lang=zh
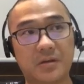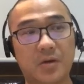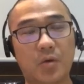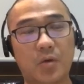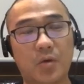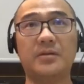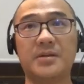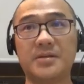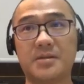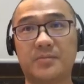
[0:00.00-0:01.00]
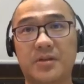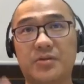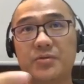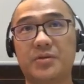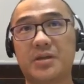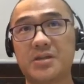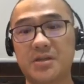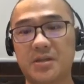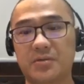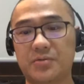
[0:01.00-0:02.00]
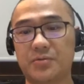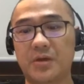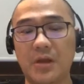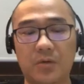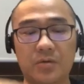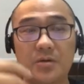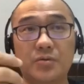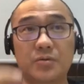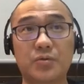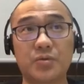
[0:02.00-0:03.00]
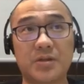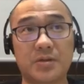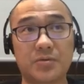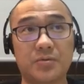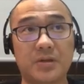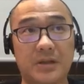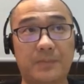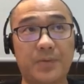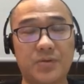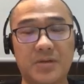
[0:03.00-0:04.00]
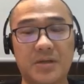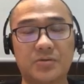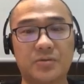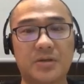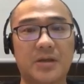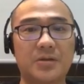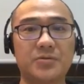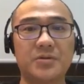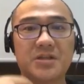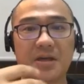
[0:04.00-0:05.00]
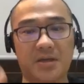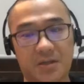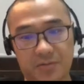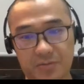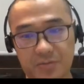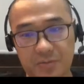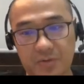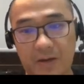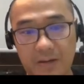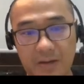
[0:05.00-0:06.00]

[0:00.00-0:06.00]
我给到你是什么，你就去更新这条数据，或者你就去做这条数据，你不存在就是说大家就去抢一条数据，对吧？